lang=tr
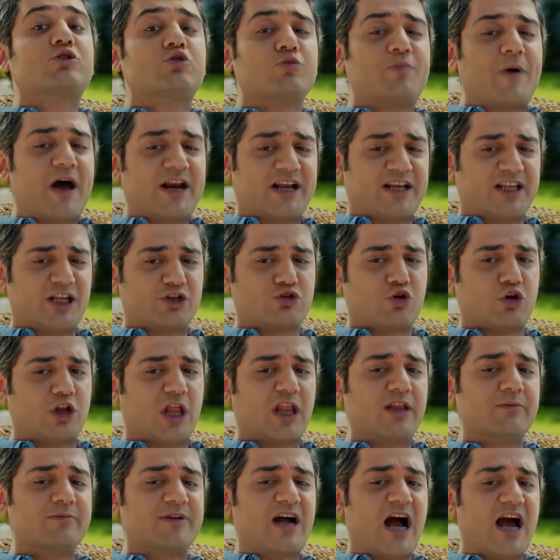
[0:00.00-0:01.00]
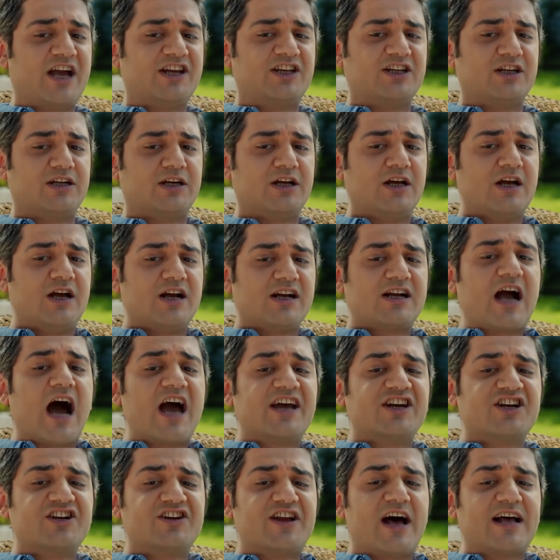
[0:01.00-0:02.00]
mektup arkadaşı olalım gayrı.
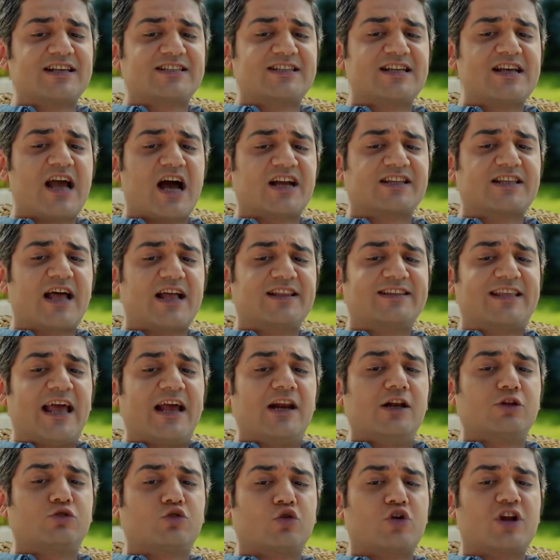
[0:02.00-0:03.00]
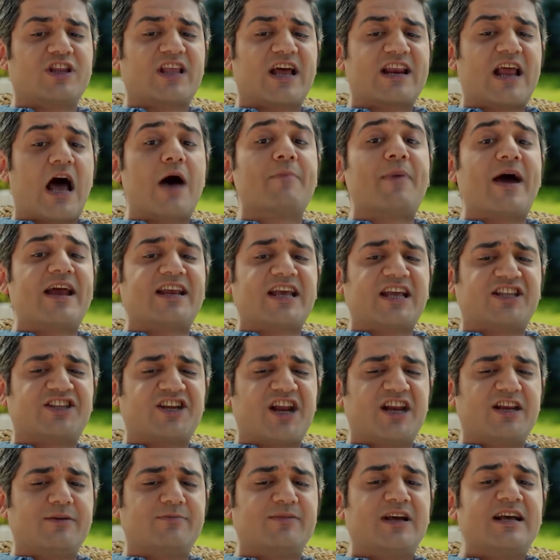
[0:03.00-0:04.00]
Gayrı Nazlı Yar'dan, Telli Turna'dan haber
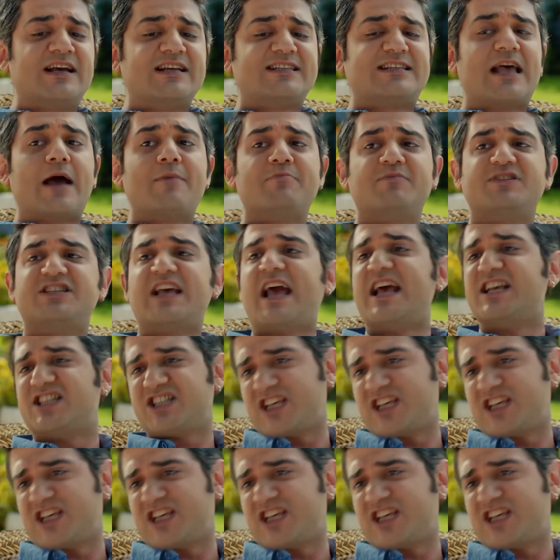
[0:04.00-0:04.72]
getirelim. Sen bize